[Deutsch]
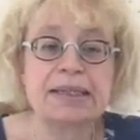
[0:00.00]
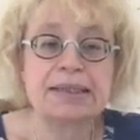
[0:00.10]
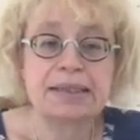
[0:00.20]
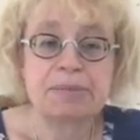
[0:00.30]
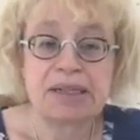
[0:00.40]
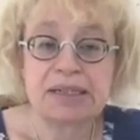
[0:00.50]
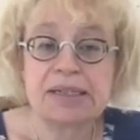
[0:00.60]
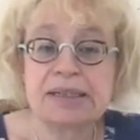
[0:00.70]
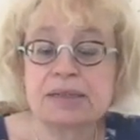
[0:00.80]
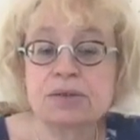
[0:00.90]
Das MRT
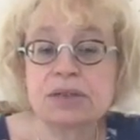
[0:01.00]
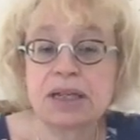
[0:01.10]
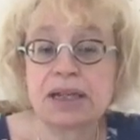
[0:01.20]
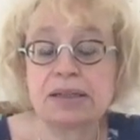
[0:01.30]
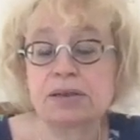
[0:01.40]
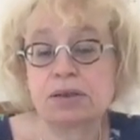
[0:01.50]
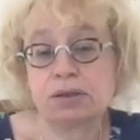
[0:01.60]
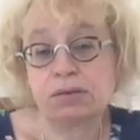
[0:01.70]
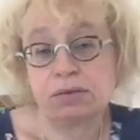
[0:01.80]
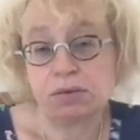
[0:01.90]
ist natürlich eine
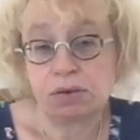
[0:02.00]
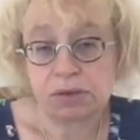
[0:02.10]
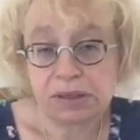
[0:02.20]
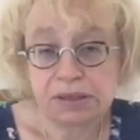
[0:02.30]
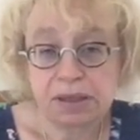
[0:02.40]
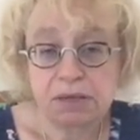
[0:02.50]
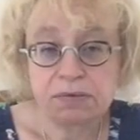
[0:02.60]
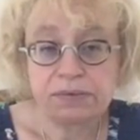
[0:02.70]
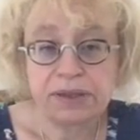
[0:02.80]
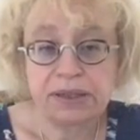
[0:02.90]

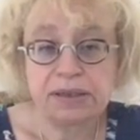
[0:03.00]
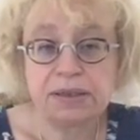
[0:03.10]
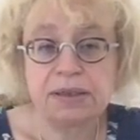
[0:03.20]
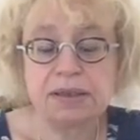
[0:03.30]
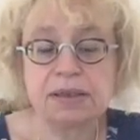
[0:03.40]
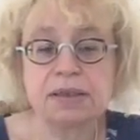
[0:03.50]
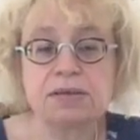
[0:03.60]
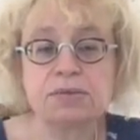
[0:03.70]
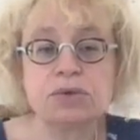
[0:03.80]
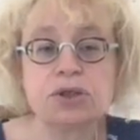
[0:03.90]

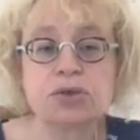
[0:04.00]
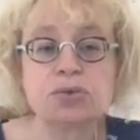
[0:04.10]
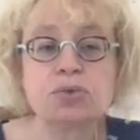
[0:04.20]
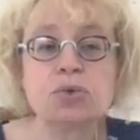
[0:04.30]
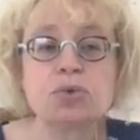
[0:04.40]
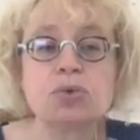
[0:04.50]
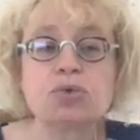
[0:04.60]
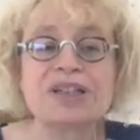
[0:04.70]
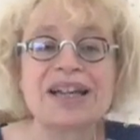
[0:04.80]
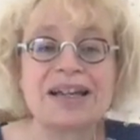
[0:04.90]
kostenaufwendige Untersuchung
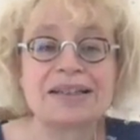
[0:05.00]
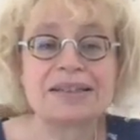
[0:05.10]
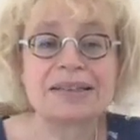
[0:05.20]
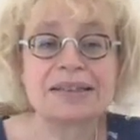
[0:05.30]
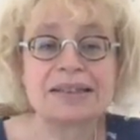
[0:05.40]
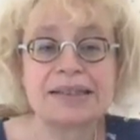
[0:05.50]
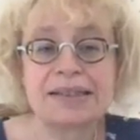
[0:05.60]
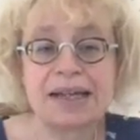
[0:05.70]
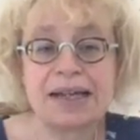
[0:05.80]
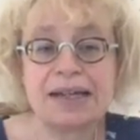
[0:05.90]
und Kassen
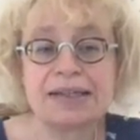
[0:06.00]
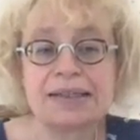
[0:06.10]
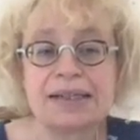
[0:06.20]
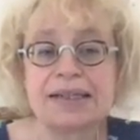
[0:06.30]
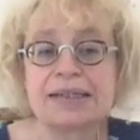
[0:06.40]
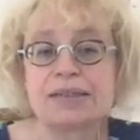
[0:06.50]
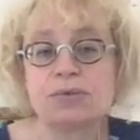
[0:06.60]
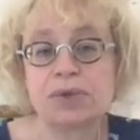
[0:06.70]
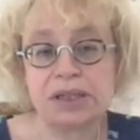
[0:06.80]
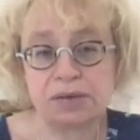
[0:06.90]
zahlen es
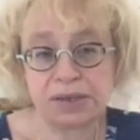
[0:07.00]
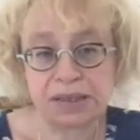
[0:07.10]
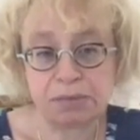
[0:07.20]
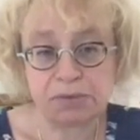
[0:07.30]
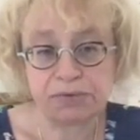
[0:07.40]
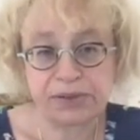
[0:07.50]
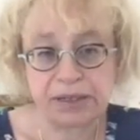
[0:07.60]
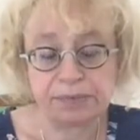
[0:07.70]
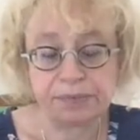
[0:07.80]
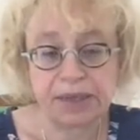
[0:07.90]
nur in
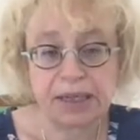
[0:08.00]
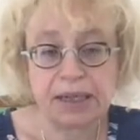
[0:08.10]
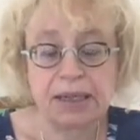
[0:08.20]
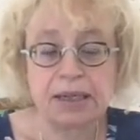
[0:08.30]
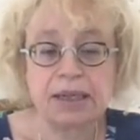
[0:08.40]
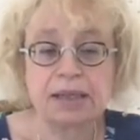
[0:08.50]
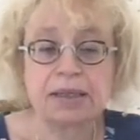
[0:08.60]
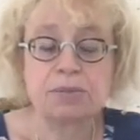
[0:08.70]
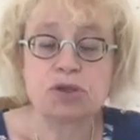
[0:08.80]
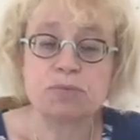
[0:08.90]
Ausnahmefällen.
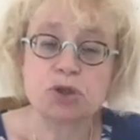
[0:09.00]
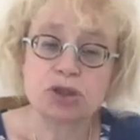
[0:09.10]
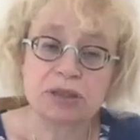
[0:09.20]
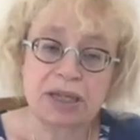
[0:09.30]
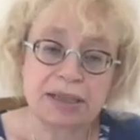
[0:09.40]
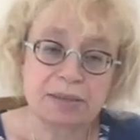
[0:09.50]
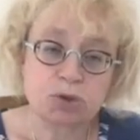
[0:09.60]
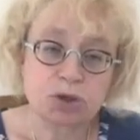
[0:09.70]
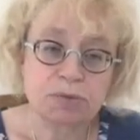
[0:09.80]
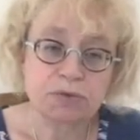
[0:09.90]
Da müssen ganz
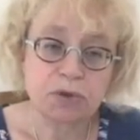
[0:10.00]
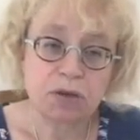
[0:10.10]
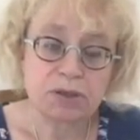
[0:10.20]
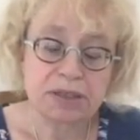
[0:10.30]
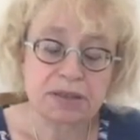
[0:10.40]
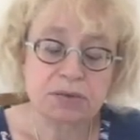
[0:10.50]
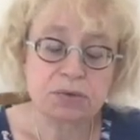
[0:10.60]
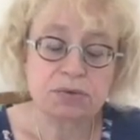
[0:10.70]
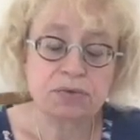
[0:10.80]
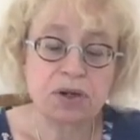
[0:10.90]
bestimmte
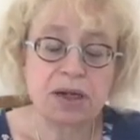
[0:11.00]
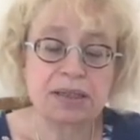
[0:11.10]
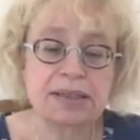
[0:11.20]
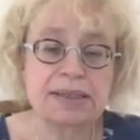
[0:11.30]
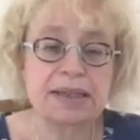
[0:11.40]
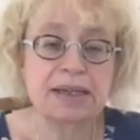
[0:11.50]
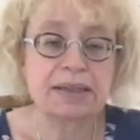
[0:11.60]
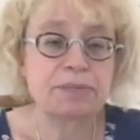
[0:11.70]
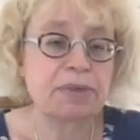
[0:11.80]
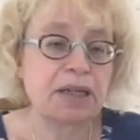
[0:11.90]
Voraussetzungen vorhanden
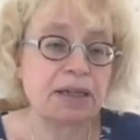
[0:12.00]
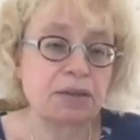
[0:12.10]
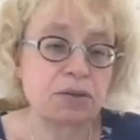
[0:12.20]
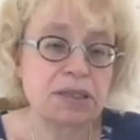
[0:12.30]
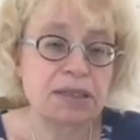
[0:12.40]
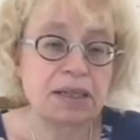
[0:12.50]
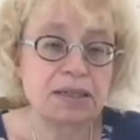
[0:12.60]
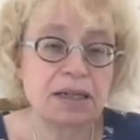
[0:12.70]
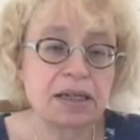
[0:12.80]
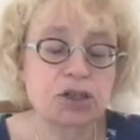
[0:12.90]
sein, dass man einen
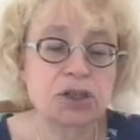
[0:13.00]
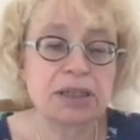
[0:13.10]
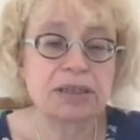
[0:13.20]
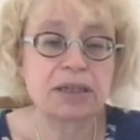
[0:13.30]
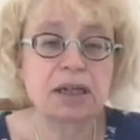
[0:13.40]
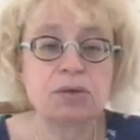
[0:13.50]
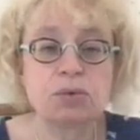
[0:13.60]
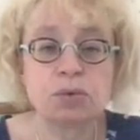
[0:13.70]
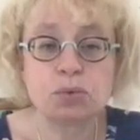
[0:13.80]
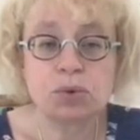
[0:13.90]
Kostenantrag stellen kann
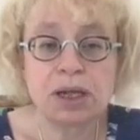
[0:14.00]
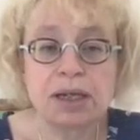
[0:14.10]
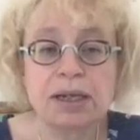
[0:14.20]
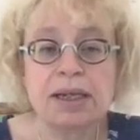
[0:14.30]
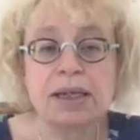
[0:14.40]
oder